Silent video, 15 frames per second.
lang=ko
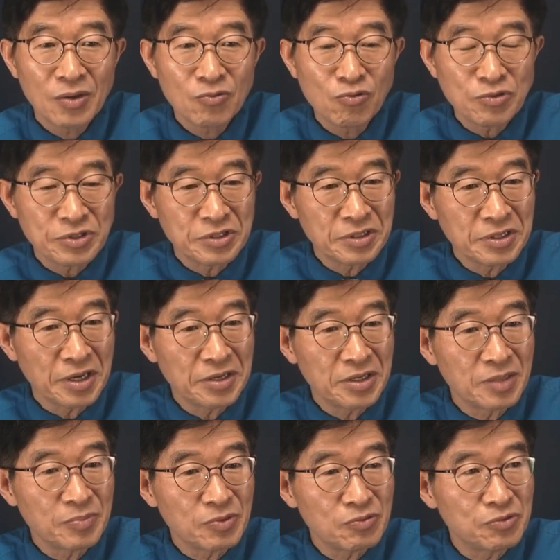국정의
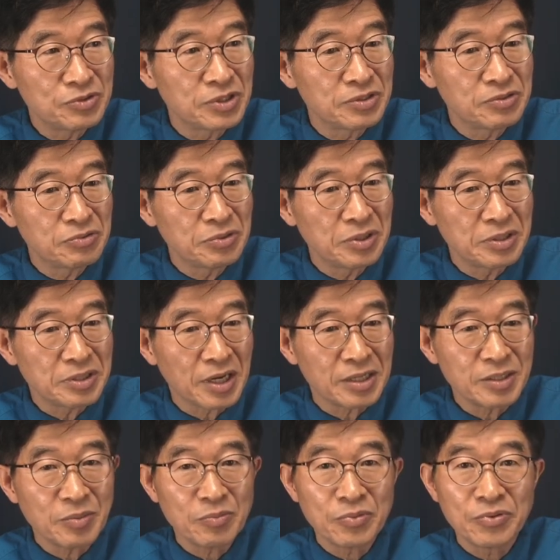여러분들 우선순위를
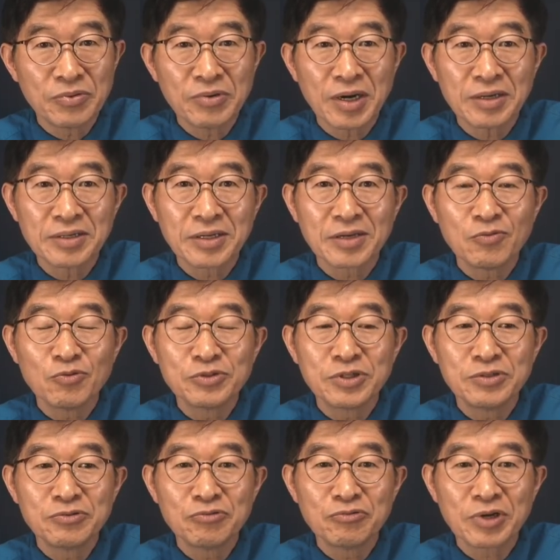따지면 뭐가 그렇게
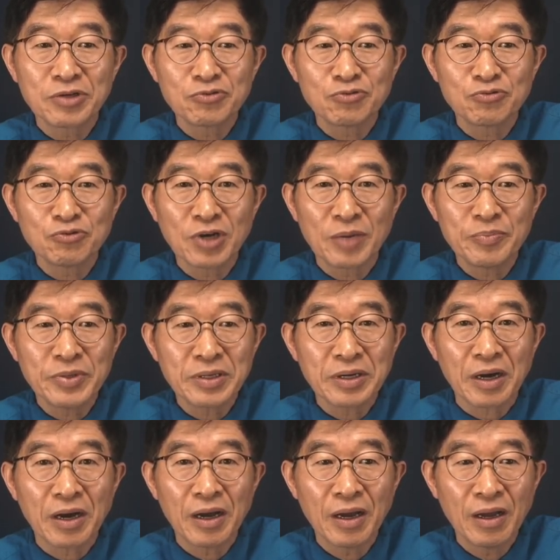우선순위가
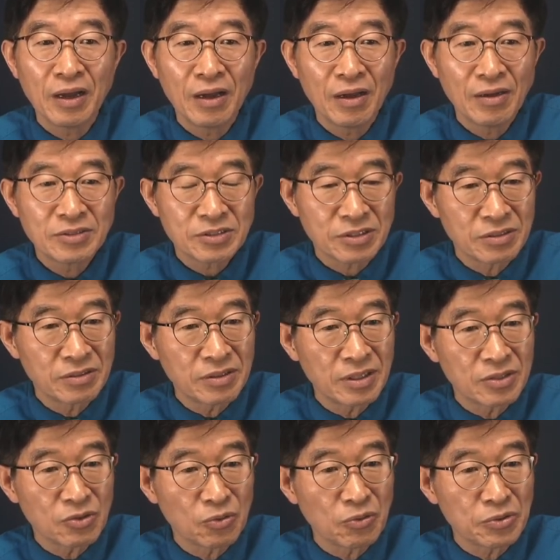중요합니까?
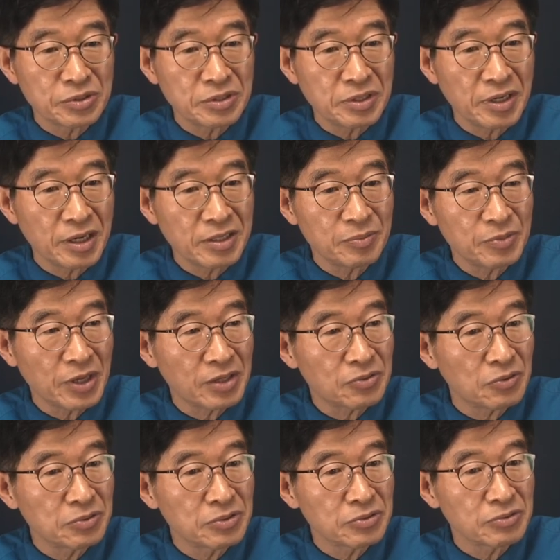선거를 도둑질 해가지고
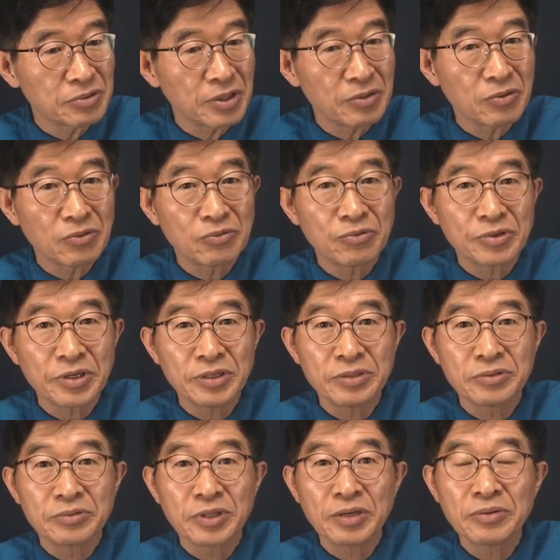대통령도 되고
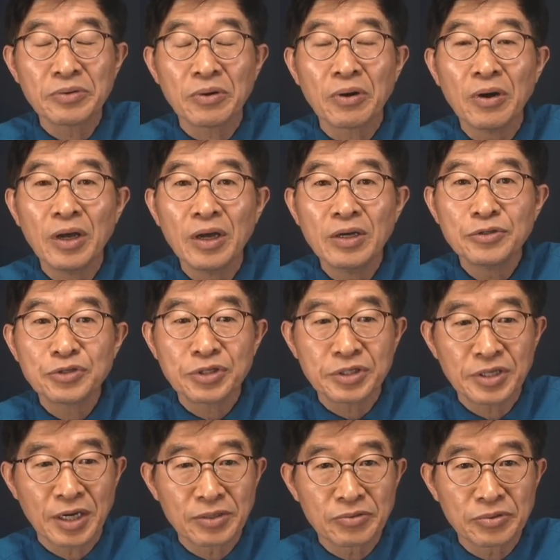국회의원도 되고
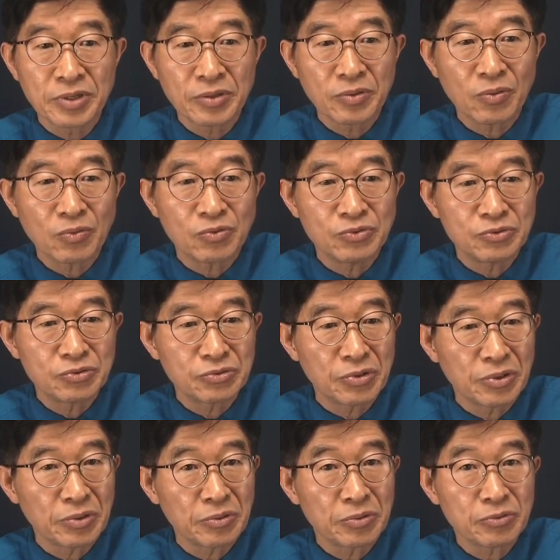시장도 되고
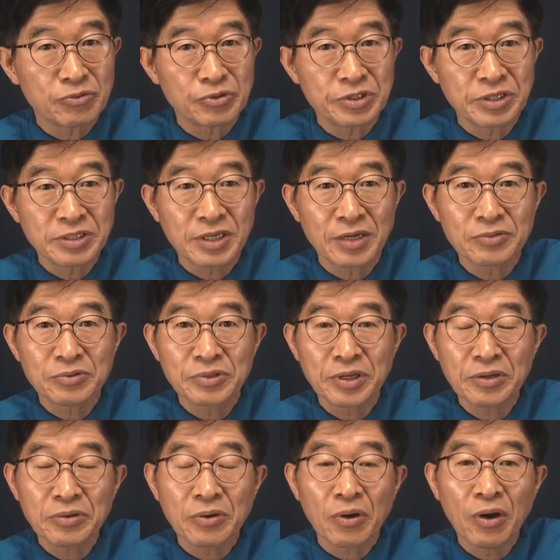군수도 되고 구청장도
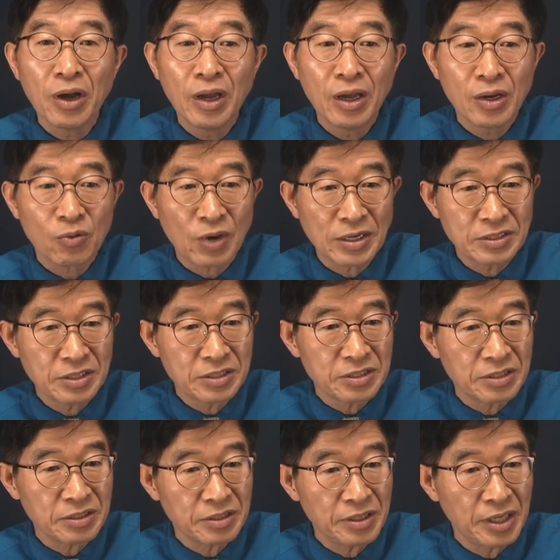되고
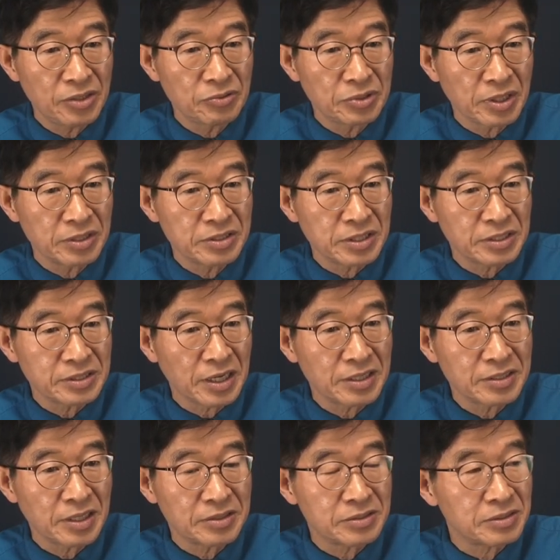광역시 의회도 되는
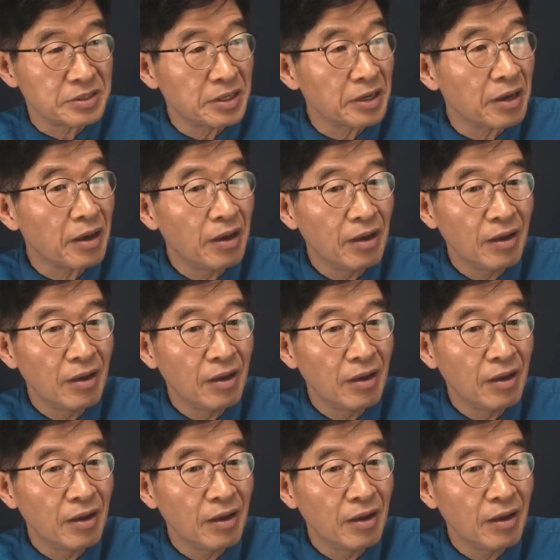세상이 됐는데